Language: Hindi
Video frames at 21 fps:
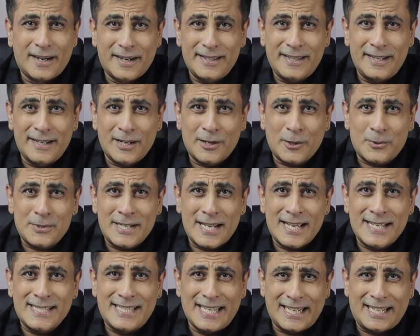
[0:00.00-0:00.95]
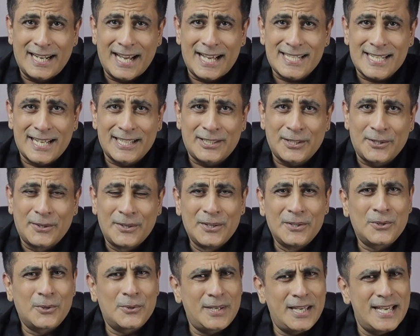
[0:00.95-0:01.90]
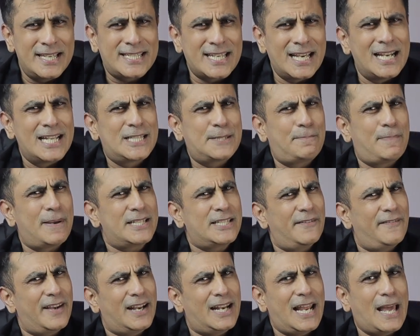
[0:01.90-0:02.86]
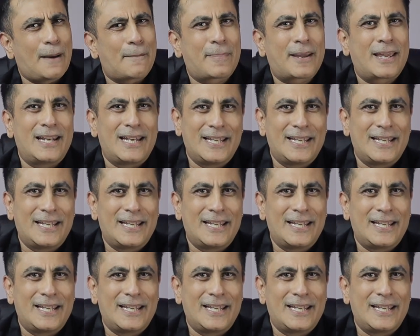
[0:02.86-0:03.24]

हर दिन और कुछ नया सीखना चाहते हो तो ये चैनल स्पेसिफिकली आपके